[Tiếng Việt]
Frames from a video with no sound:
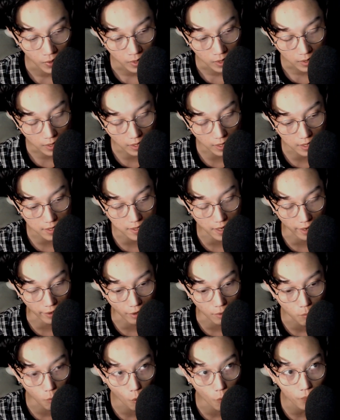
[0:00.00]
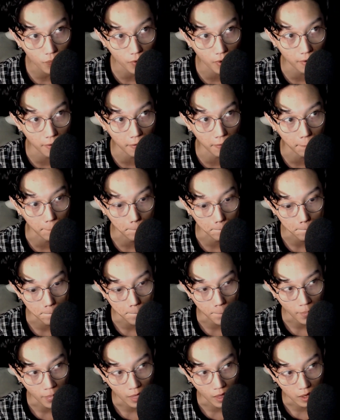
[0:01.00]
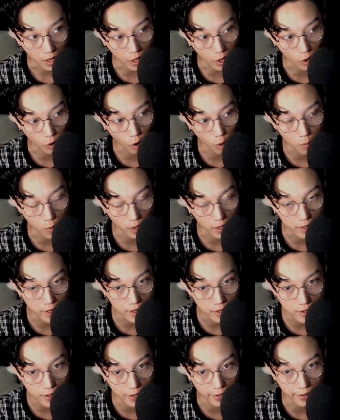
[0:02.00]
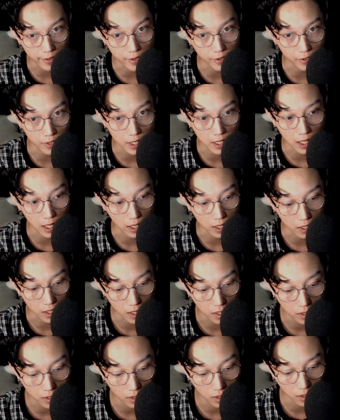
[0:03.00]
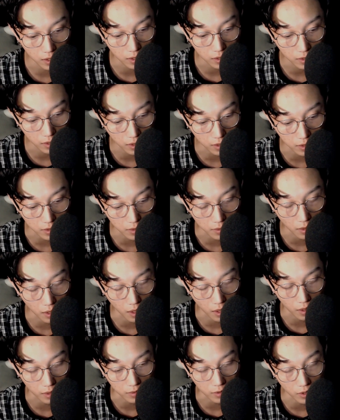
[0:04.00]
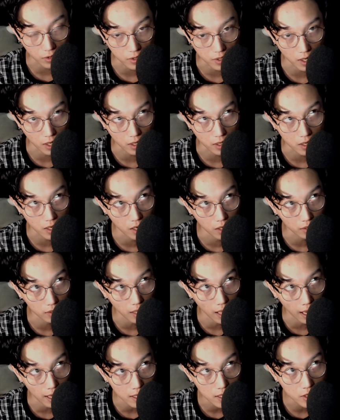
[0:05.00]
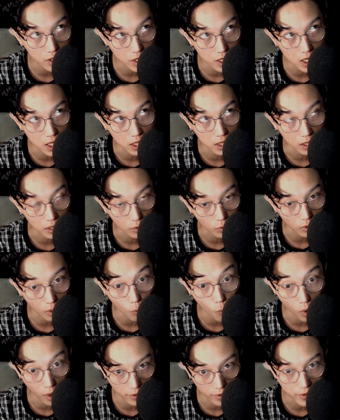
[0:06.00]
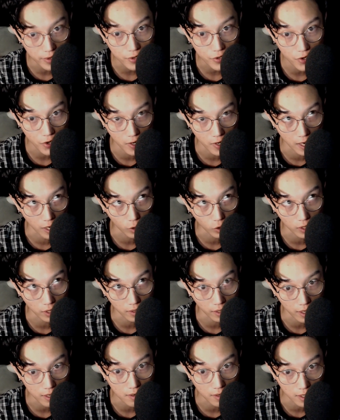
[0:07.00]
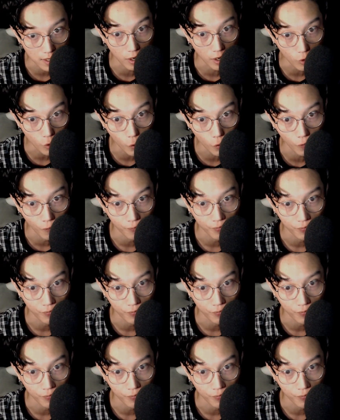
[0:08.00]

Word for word: Cái khách sạn nó 4 tầng ha. Thì nó có một cái giếng trời ở giữa vậy nè. Đứng từ tầng trệt nhìn thẳng lên trên. Thông qua cái giếng trời là có thể thấy được cái đỉnh luôn.